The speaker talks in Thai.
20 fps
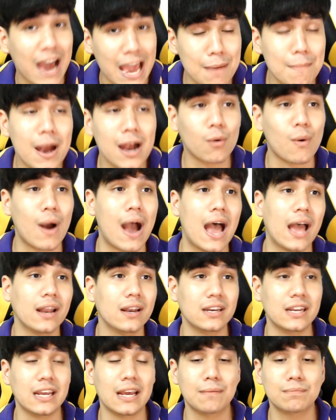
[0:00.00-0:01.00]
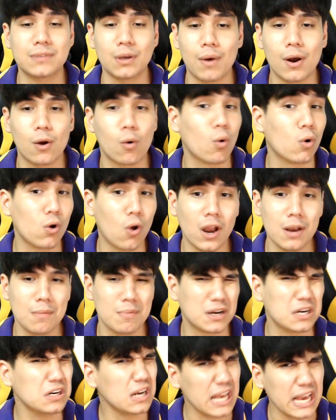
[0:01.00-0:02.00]
ไฟมากกว่านะครับแต่ว่าโคนนอนเนี่
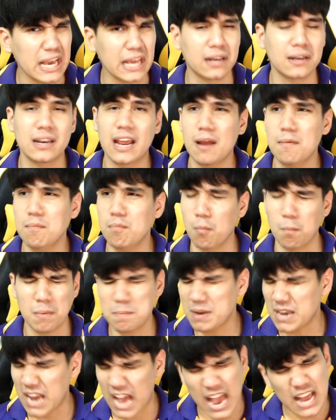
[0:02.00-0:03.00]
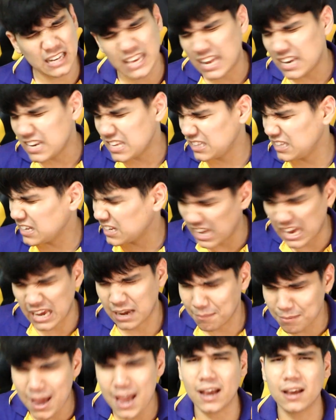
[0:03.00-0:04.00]
ยมันคือเลดนะครับมันเป็นฮาร์ดแครี่ที่
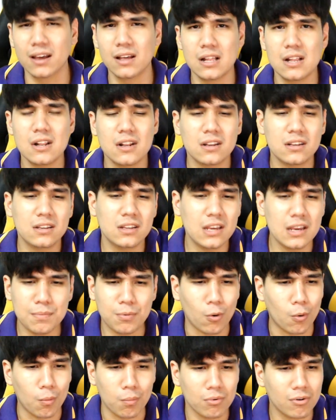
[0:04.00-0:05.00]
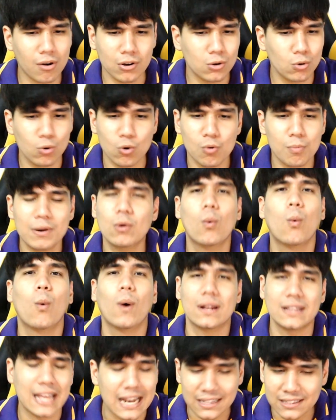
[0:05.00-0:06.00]
เก่งมากเนีครับผมก็ดูมันหห
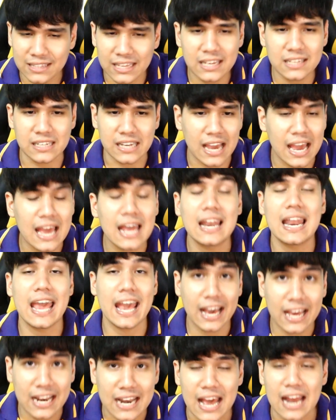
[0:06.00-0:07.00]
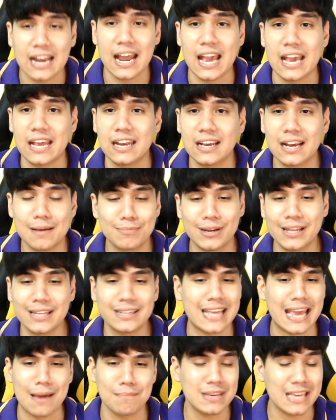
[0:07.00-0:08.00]
ดแต่ละทีสี่ห้าแรงขนาดไหนนะครับและ
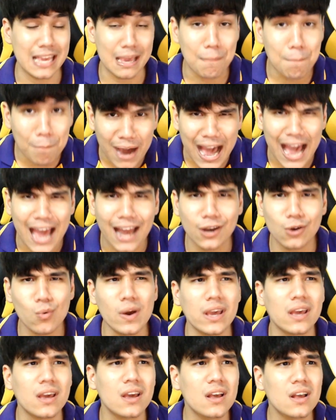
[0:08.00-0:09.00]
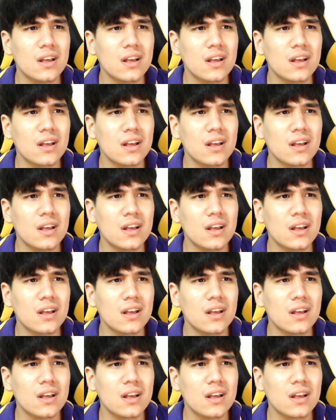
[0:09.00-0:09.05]
แถมมีเอ็มพาร์ด้วย